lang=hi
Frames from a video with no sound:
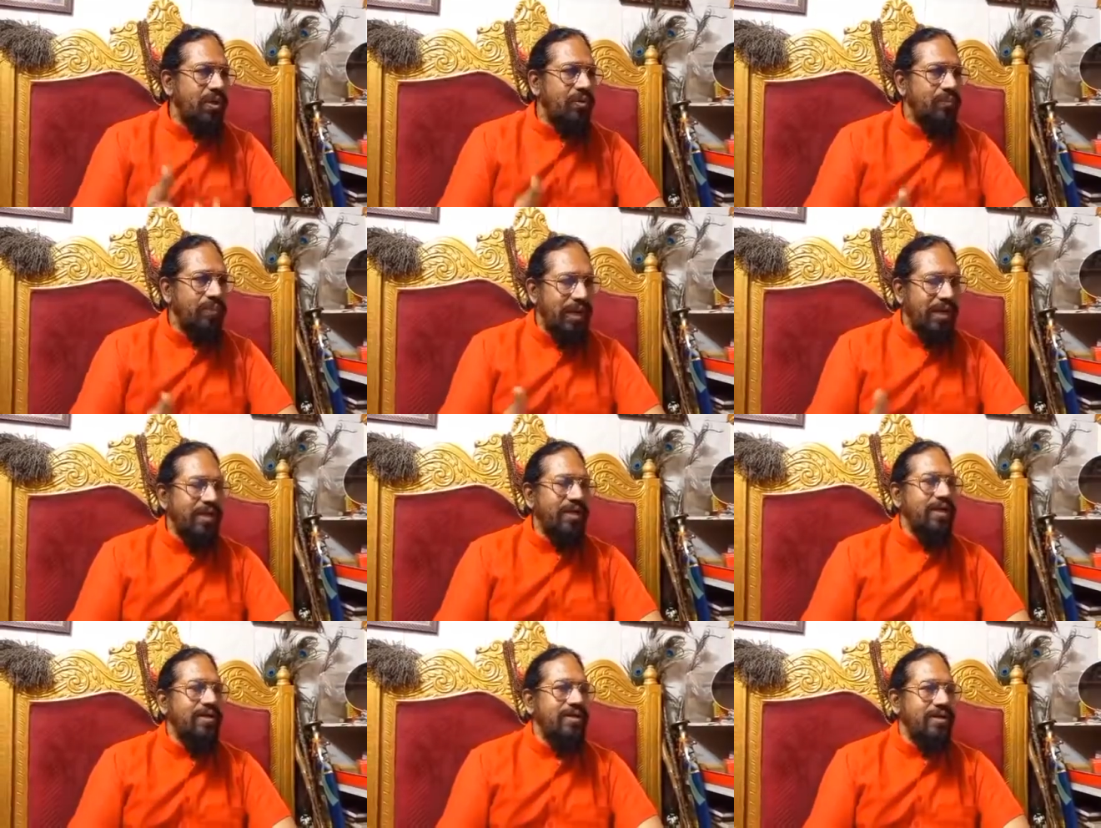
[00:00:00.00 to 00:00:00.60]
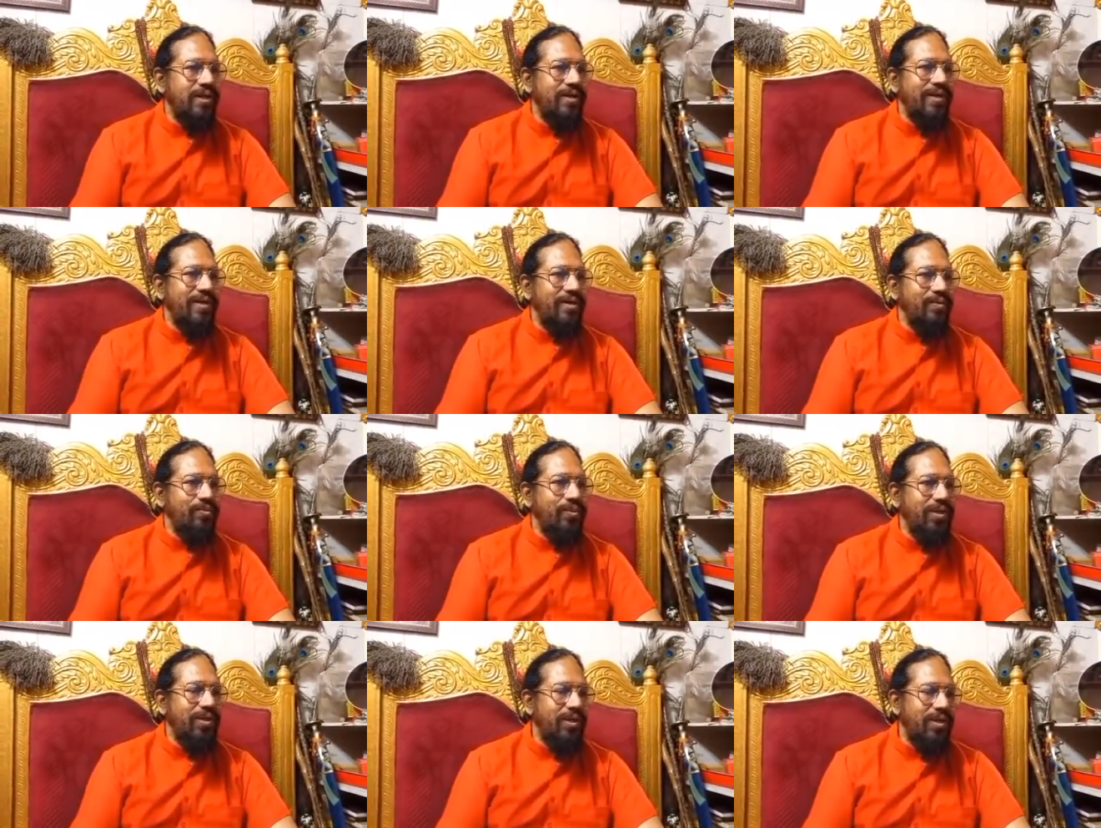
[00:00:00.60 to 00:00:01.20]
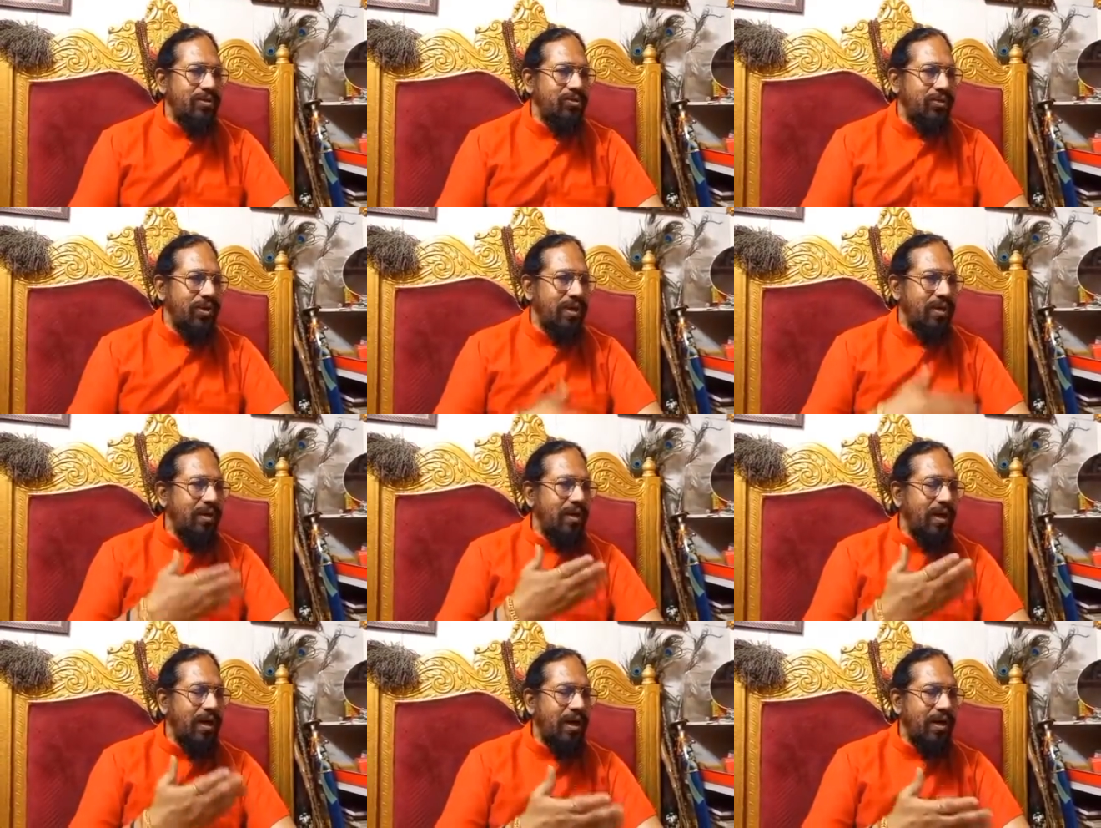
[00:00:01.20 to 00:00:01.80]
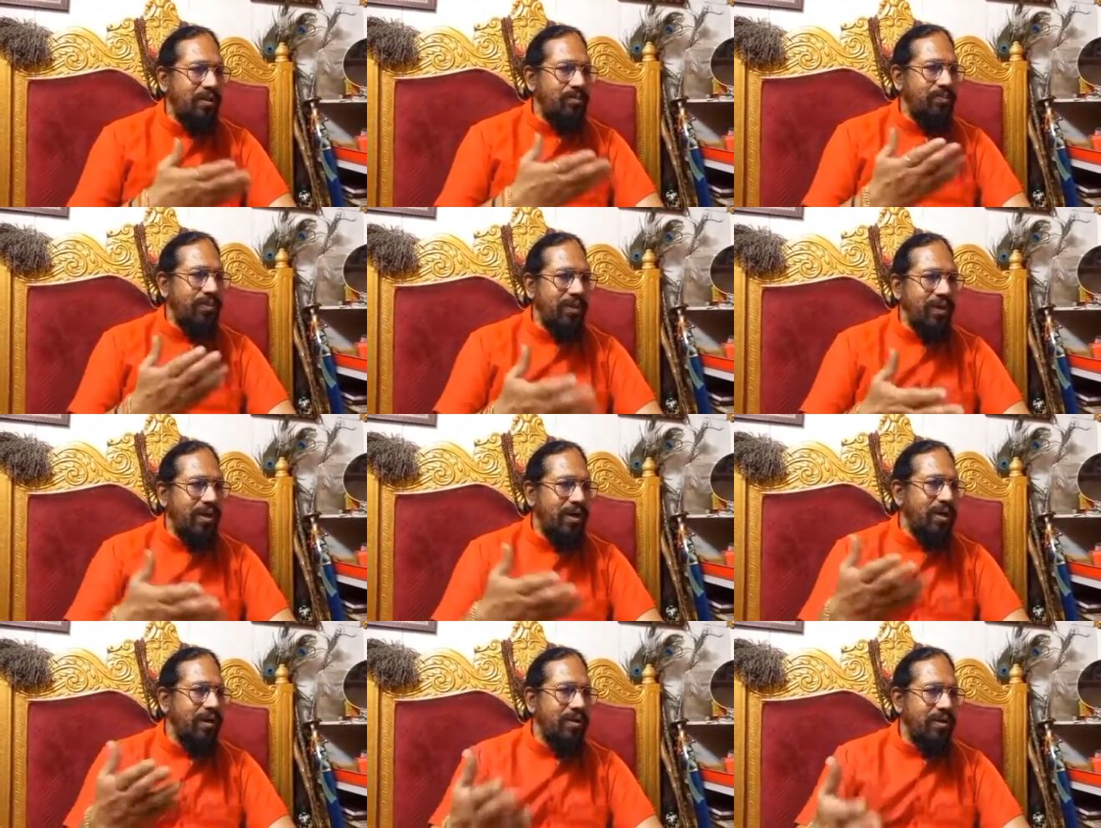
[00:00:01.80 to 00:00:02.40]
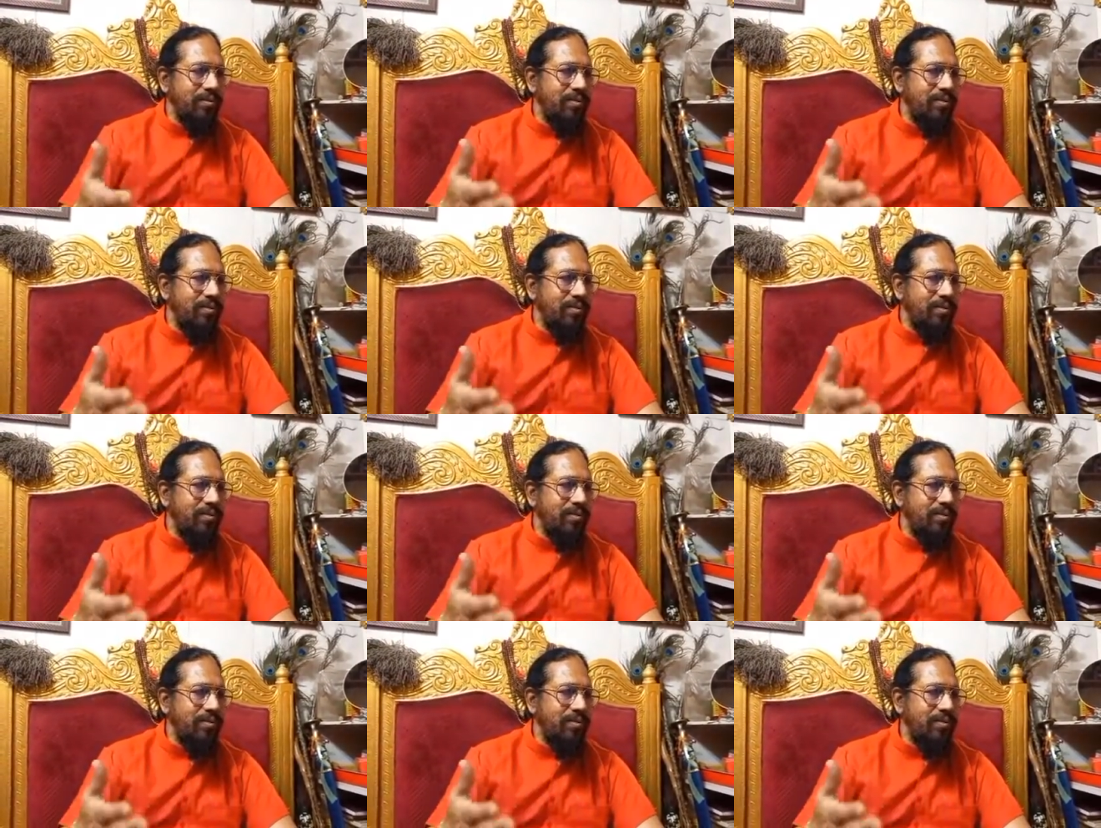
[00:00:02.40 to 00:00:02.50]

मान के चले कि भाई ये जो है लाल पीला